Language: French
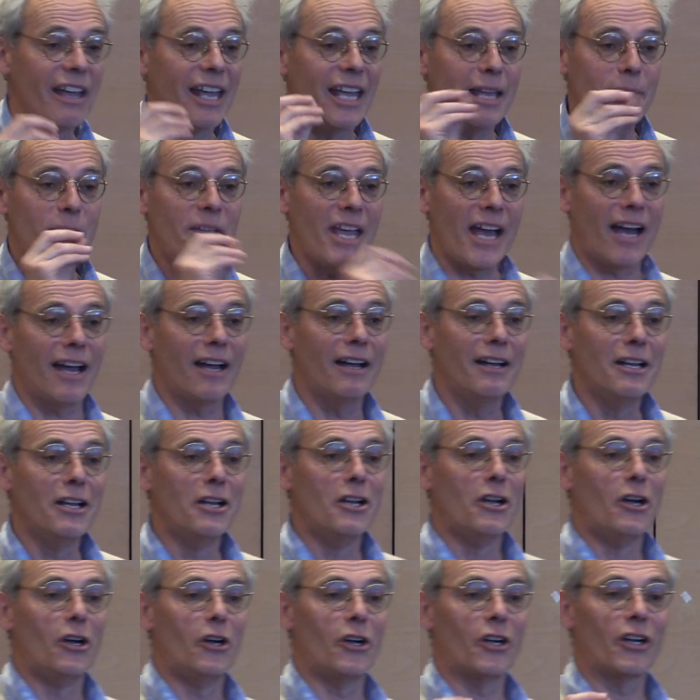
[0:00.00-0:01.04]
Eh bien,
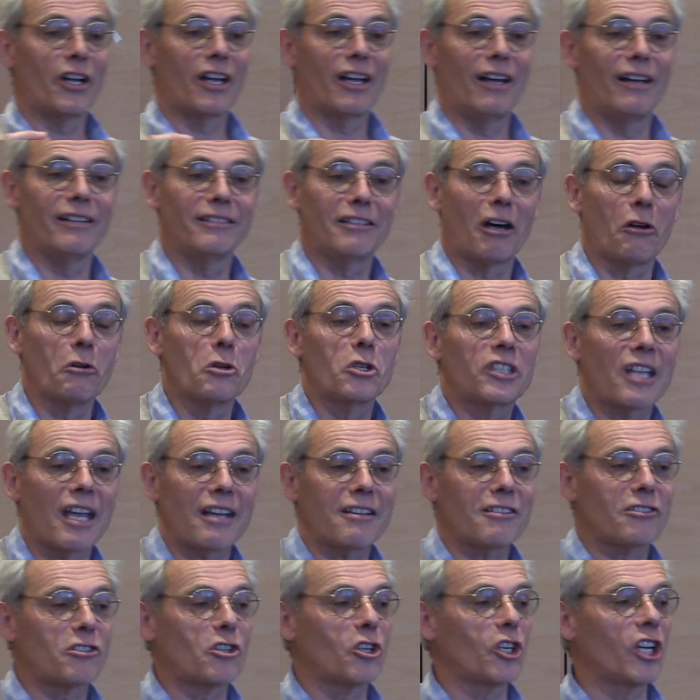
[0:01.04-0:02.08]
dans le
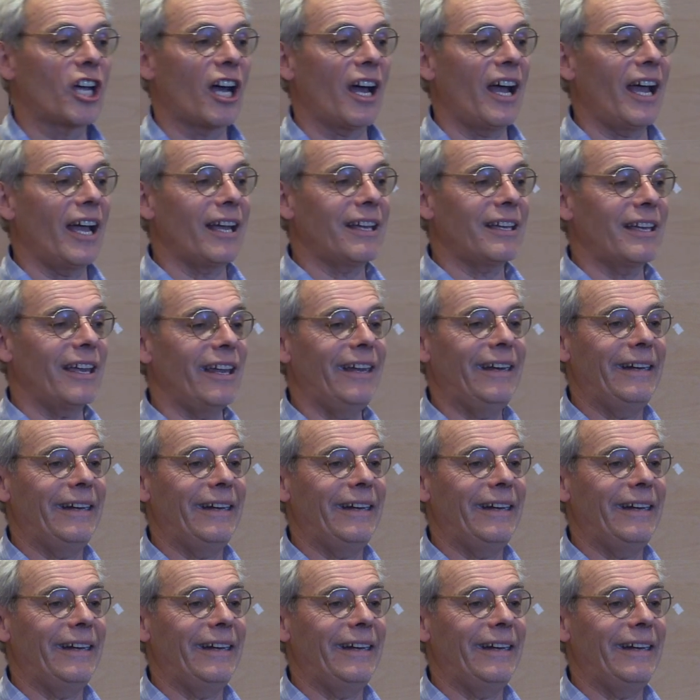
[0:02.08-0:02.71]
texte grec,